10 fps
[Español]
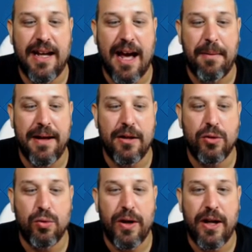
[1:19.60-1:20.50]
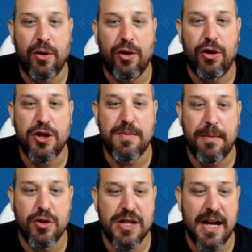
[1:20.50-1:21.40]
Aventurero. Nos
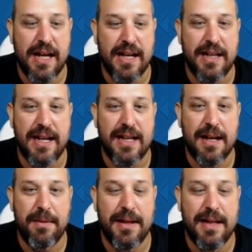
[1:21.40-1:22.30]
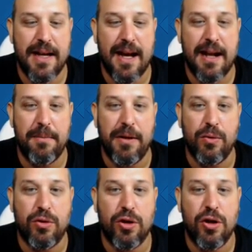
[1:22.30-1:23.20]
vamos a ir directamente al
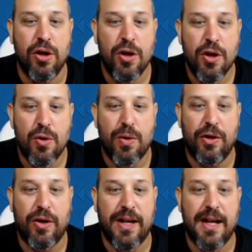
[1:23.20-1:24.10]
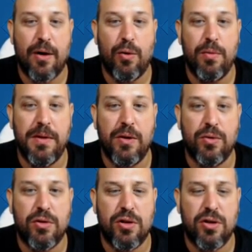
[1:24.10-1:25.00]
minuto cuando queda un
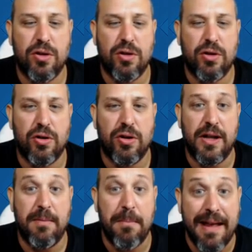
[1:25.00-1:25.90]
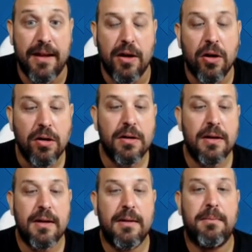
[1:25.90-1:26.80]
minuto y medio,
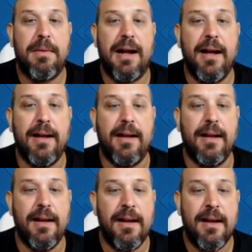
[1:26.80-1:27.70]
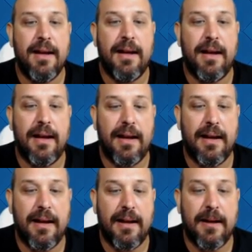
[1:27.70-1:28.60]
¿vale? Y
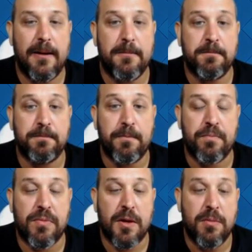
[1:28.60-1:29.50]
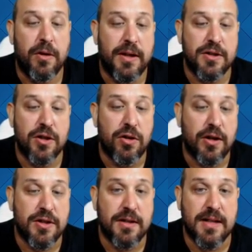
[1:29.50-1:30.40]
eh, bueno, ya os digo
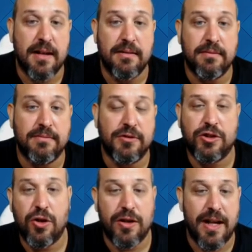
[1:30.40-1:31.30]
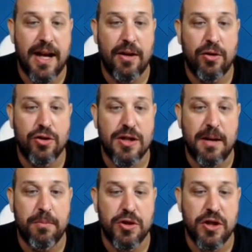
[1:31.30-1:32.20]
que se han sorteado los
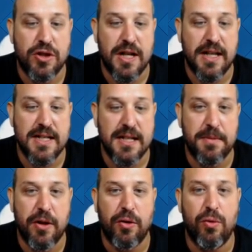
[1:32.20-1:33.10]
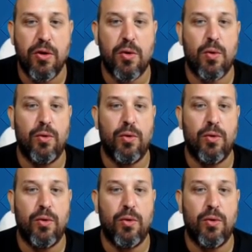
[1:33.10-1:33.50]
campos y cosas de estas, perdón, uno,